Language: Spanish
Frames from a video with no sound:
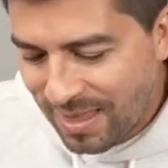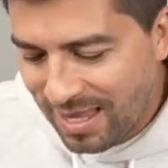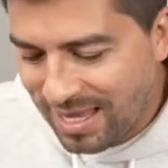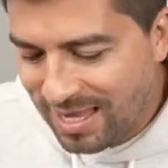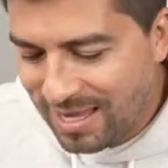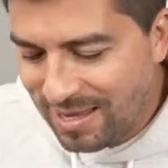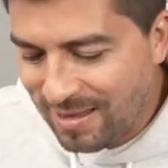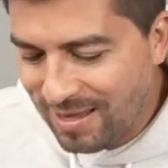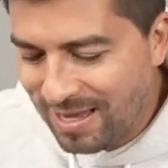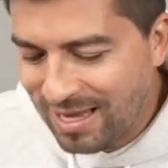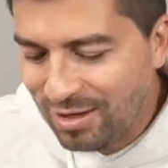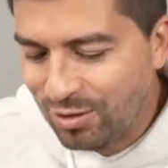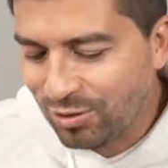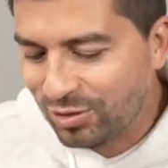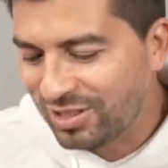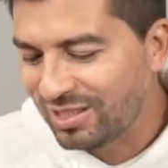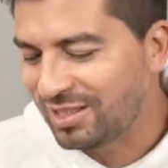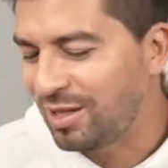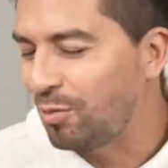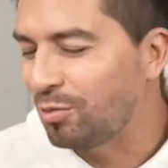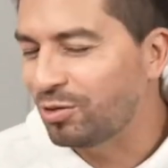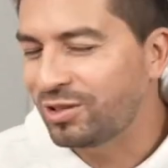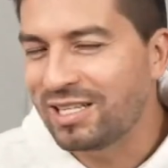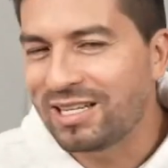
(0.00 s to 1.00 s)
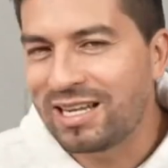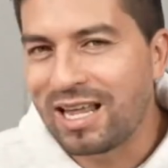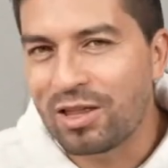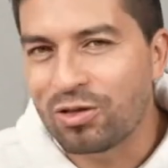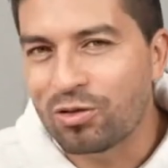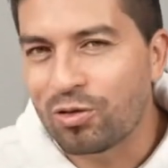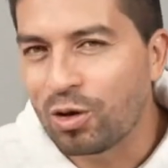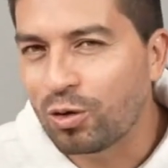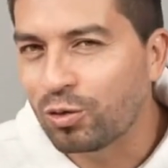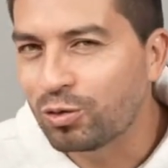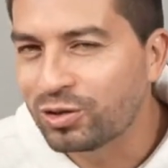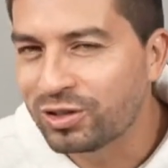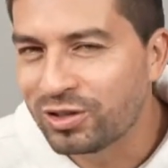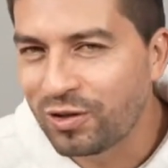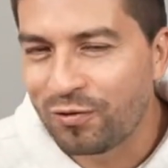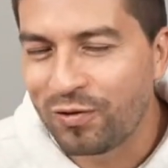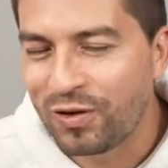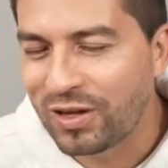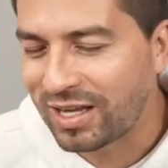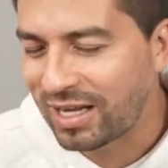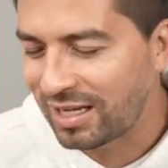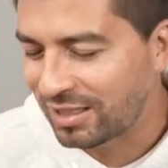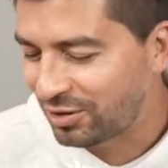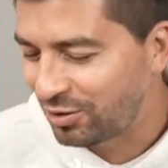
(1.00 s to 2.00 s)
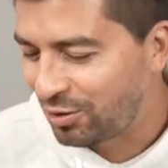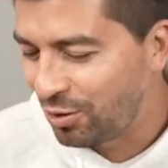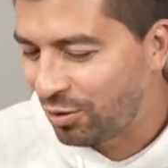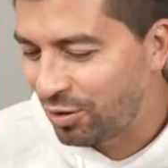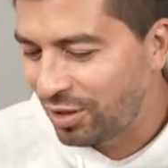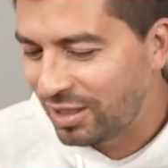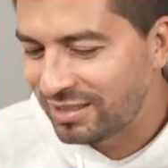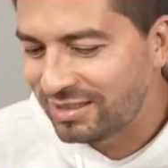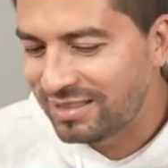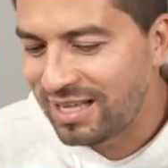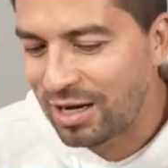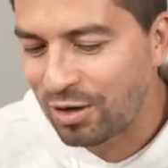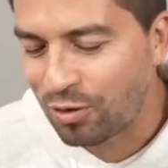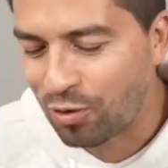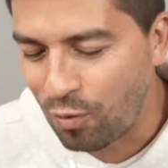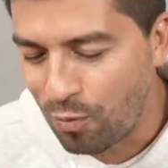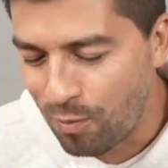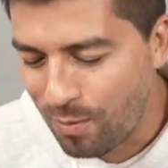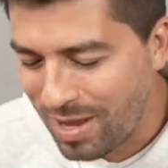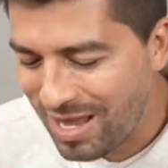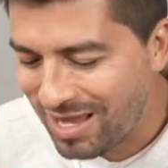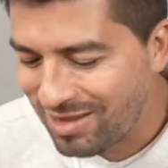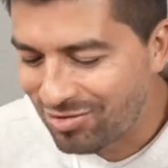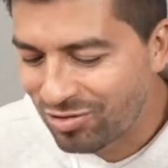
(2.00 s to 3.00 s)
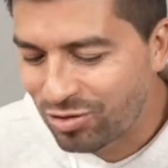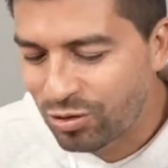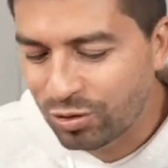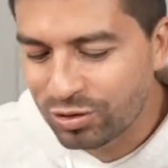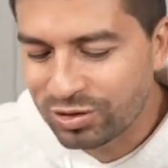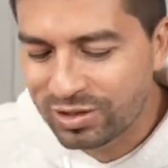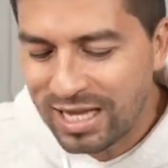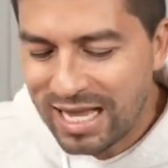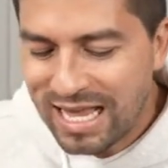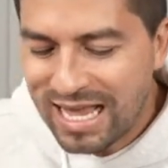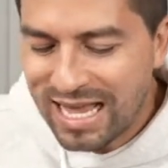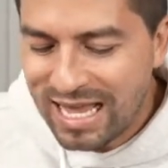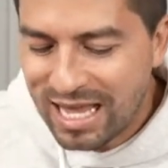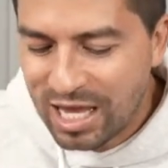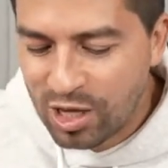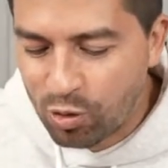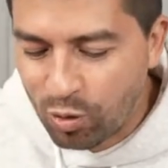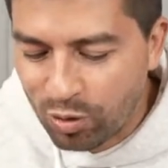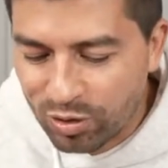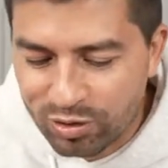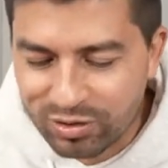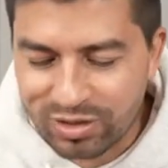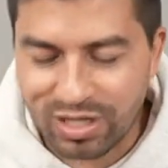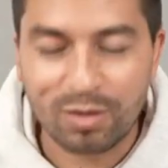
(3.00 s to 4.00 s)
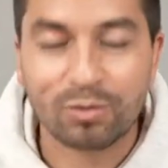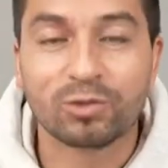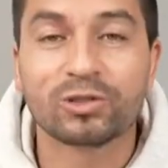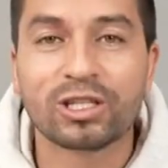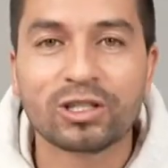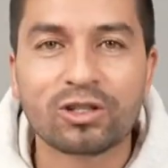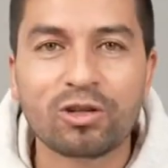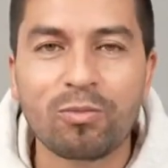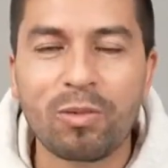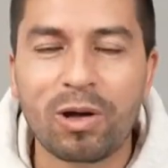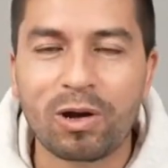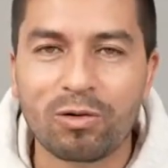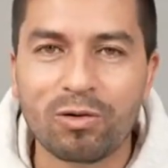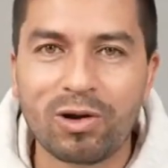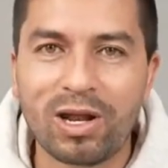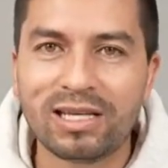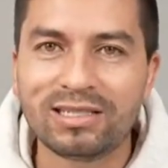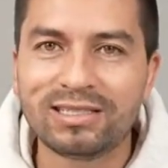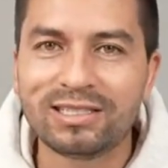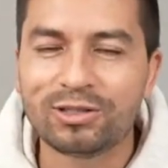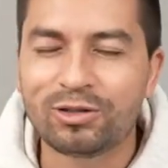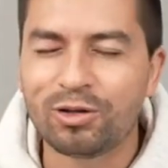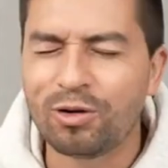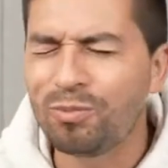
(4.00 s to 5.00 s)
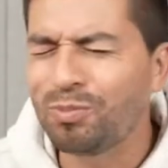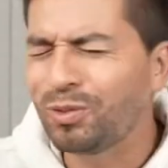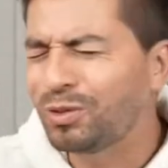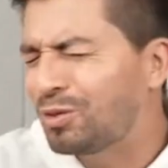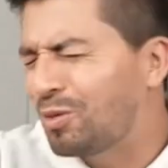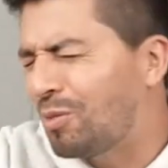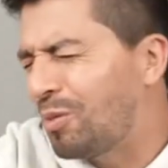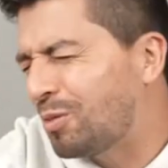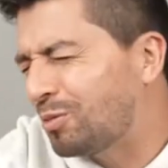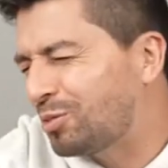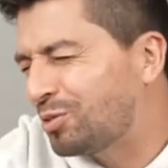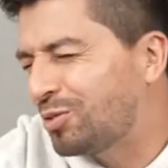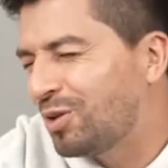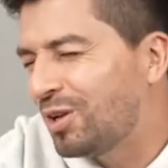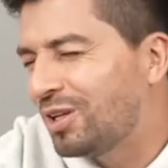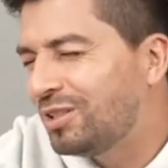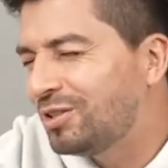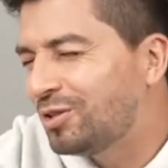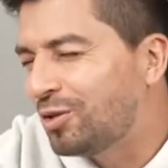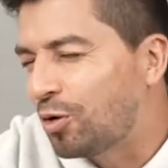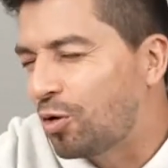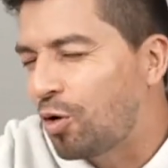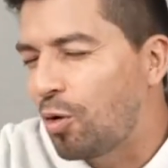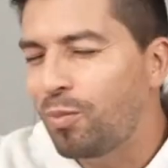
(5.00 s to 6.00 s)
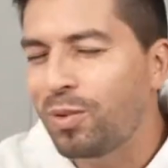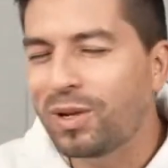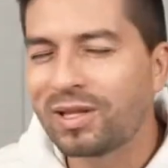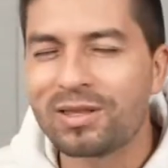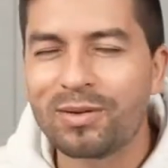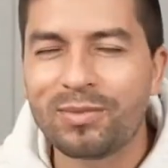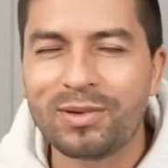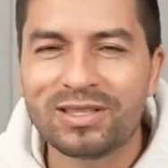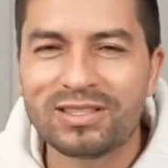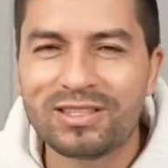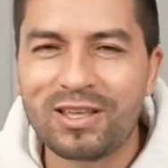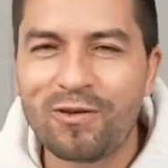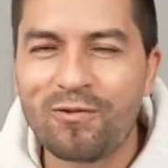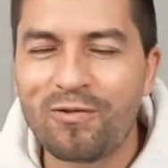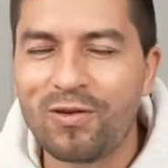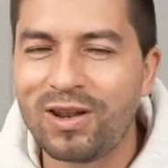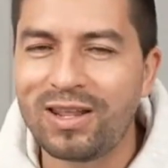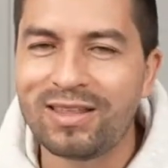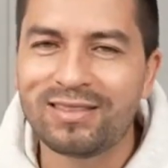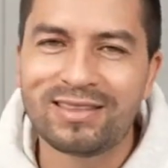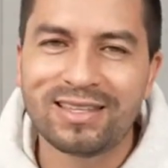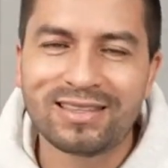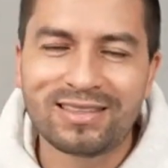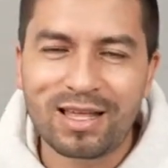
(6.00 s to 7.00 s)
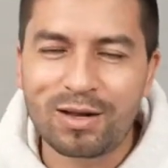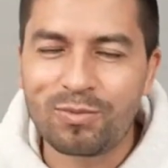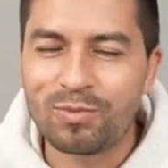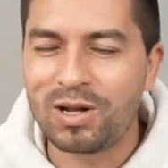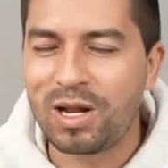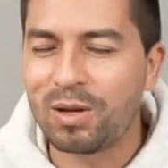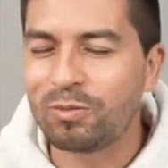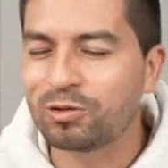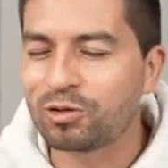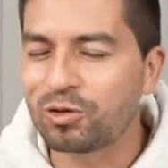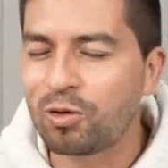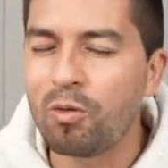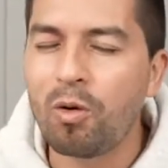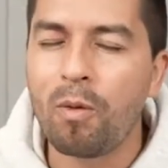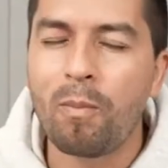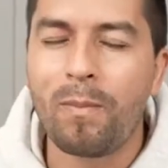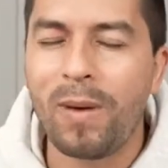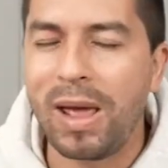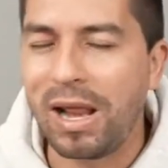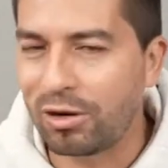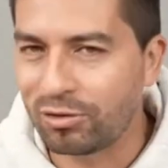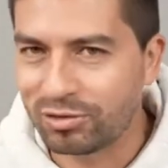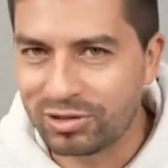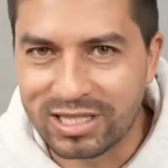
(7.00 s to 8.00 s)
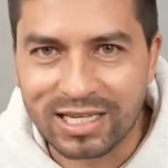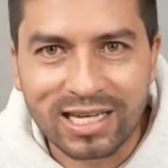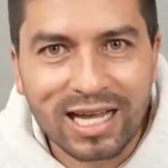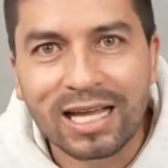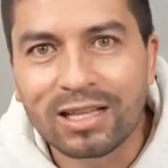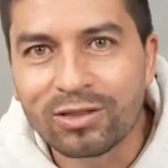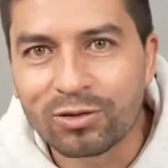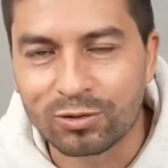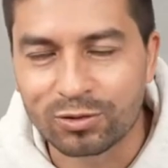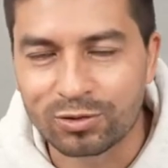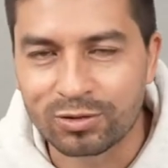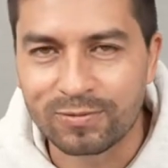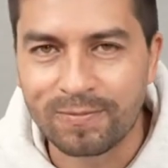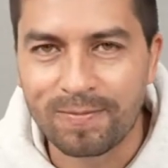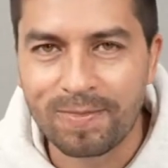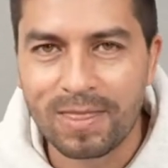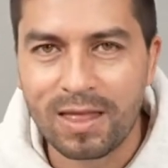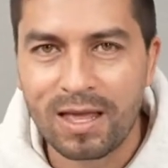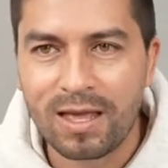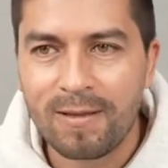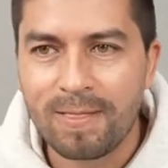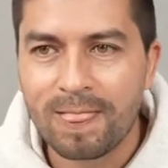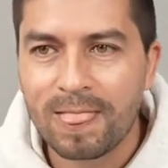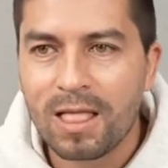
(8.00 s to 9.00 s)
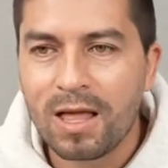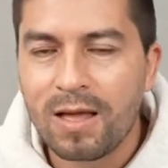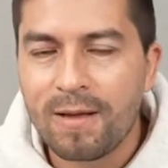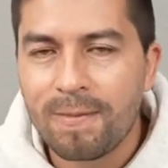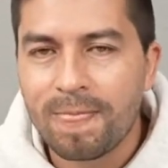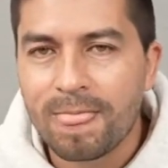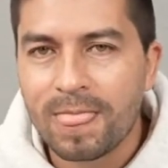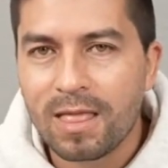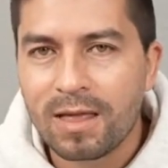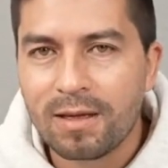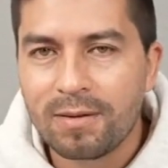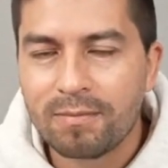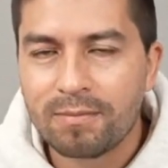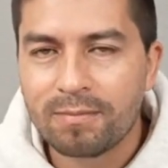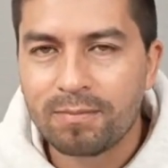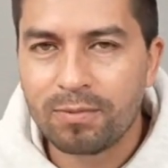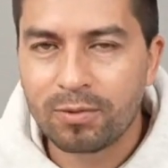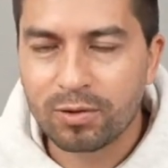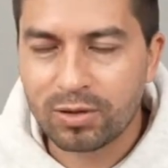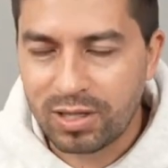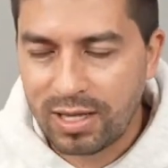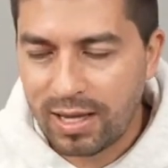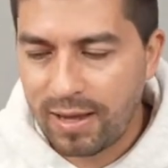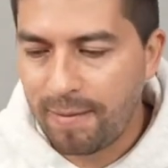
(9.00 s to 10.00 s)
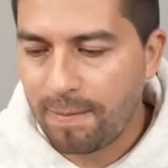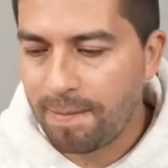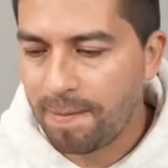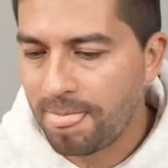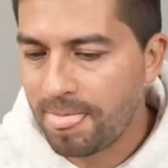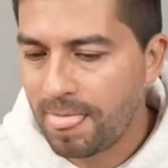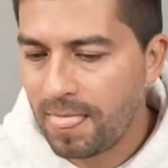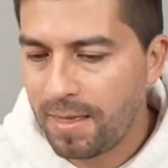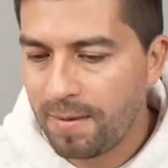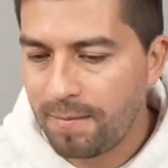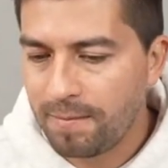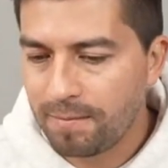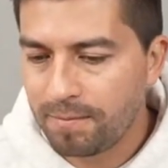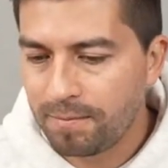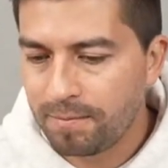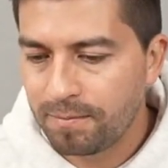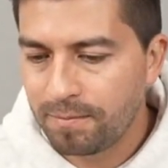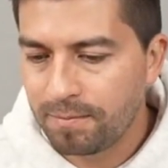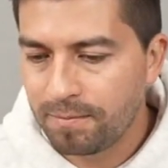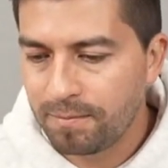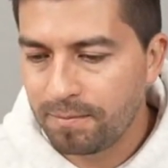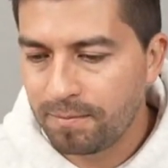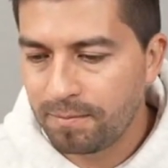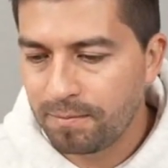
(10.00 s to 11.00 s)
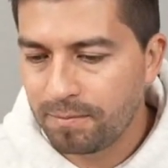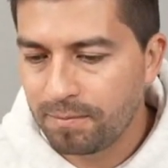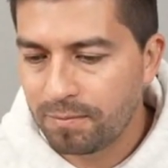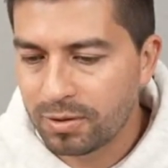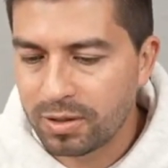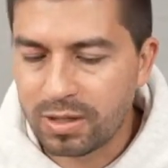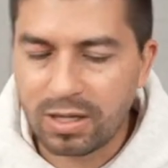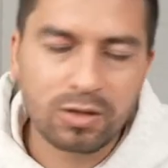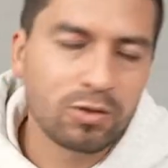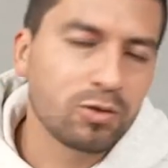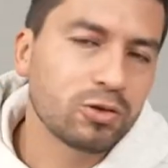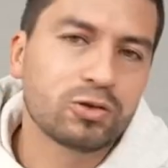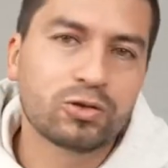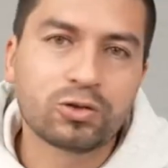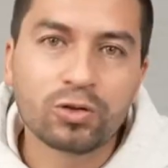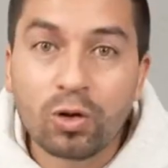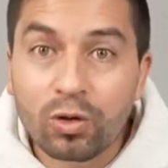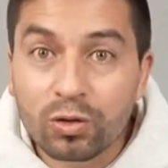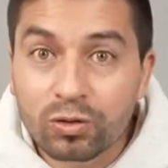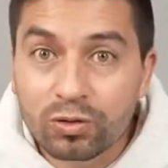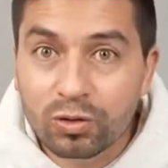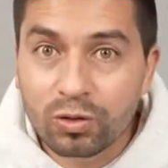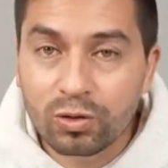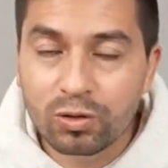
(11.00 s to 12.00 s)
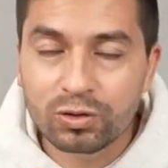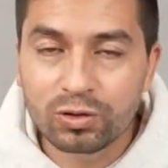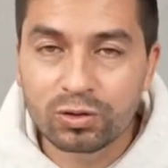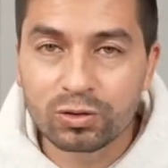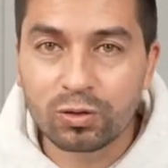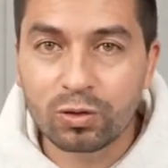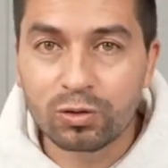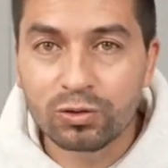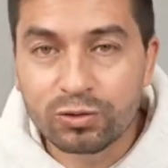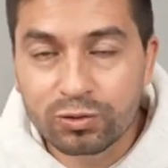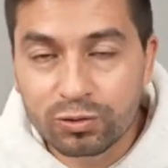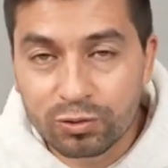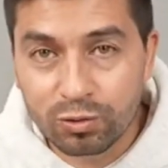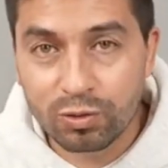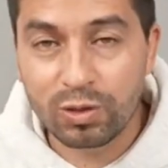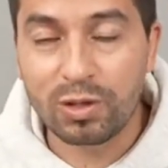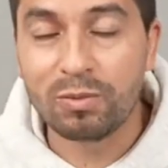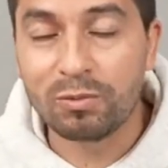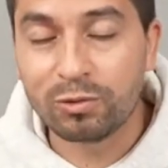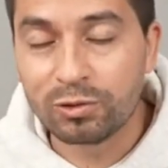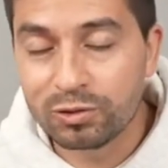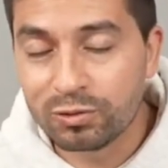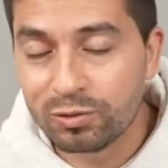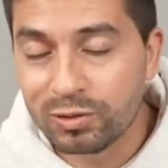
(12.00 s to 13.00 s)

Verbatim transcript: y, nos estamos llenando de justificaciones, de argumentos y cuando tenemos que tomar una decisión, pues tomamos una decisión completamente diferente y terminamos como perros y gatos. Porque, porque nosotros construimos